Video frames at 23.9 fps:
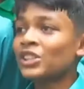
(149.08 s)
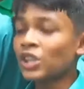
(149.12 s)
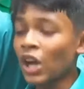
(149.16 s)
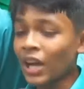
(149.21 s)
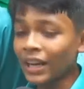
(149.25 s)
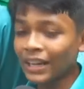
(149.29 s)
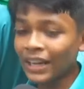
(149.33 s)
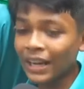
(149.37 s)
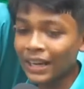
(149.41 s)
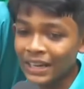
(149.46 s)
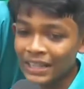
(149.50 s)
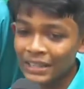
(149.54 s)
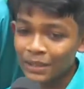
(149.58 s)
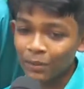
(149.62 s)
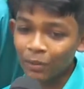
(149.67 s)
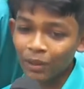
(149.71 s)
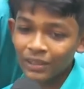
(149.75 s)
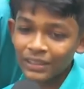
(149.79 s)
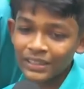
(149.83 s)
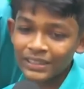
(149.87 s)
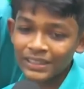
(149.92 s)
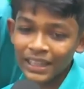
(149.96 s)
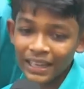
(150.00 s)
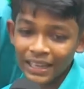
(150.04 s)
সরকার নিজে
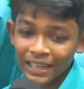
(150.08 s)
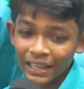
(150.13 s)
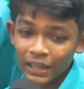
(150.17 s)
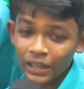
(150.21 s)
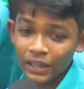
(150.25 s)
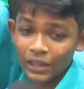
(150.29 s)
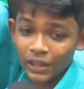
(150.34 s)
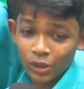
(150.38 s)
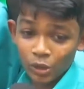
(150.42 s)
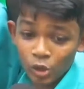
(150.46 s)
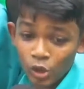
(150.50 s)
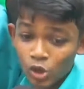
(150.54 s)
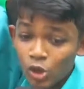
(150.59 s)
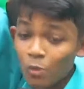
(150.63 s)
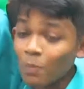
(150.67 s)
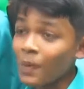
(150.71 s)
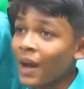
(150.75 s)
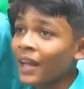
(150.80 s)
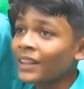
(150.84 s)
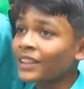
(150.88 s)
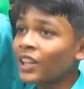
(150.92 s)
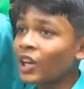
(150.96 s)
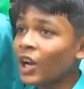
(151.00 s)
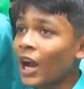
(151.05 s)
বলতেছে কি সুষম
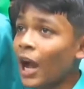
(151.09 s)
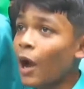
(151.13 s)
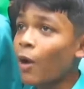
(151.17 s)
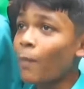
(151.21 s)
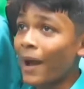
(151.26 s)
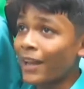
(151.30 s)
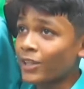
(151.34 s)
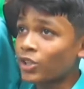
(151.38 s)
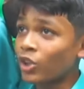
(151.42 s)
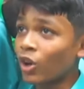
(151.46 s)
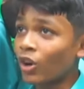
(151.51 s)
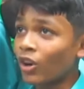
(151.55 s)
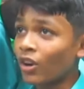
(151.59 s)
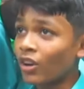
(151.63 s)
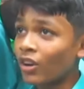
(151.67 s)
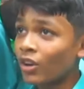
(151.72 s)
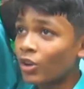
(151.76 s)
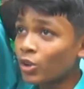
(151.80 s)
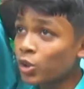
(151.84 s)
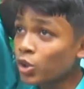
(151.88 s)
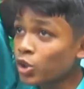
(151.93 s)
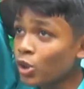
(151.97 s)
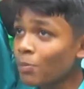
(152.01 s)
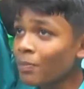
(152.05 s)
খাদ্য খাও বাঁচো
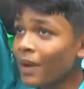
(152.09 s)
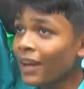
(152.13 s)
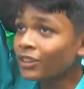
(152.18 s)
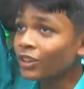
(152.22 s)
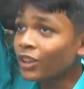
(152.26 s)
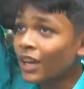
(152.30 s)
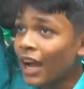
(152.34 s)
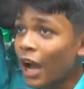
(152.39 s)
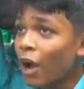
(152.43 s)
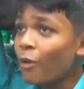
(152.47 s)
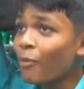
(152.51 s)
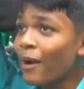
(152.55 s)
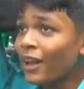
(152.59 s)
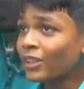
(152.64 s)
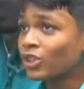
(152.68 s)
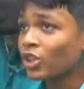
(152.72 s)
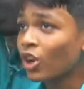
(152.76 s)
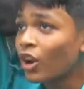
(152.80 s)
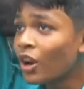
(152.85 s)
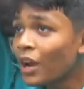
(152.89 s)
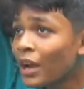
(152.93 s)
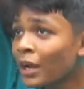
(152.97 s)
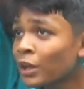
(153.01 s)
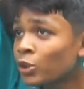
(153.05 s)
সুষম খাদ্য খাও
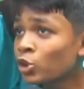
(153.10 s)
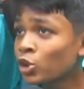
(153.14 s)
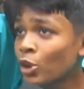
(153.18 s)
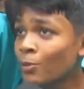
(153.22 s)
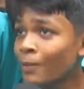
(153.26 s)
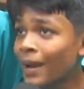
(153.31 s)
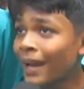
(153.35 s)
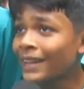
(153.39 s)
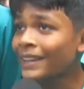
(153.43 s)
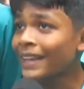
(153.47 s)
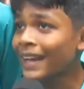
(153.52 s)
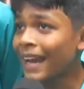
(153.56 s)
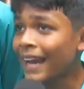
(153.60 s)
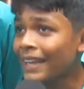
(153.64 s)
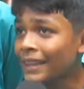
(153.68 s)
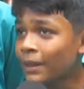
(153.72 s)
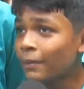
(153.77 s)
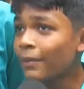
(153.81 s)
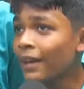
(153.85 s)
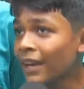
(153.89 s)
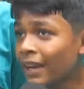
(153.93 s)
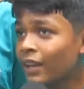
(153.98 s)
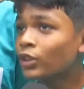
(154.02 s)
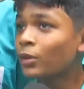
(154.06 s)
বাঁচো সুষম খাদ্য
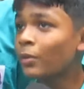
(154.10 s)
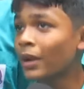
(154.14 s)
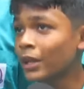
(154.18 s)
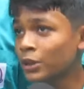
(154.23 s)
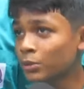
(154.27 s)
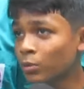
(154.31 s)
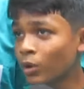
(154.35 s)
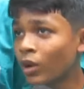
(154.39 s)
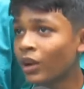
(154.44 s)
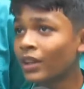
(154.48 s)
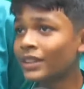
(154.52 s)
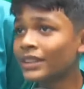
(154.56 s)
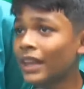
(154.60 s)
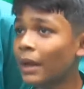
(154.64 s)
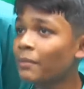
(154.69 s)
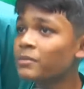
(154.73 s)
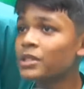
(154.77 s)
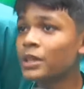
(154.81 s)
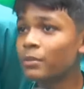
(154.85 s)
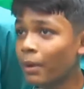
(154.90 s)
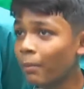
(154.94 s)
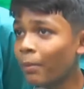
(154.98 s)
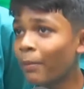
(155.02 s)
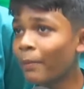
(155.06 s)
খাইতে পারলেই তো বাঁচবো দাম
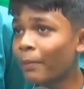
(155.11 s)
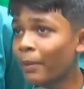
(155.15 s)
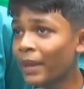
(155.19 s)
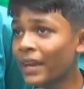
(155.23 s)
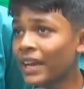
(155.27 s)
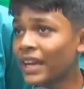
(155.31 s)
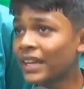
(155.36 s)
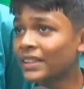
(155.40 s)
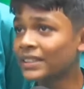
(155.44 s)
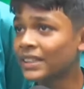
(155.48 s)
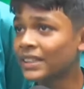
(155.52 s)
যেভাবে বেড়ে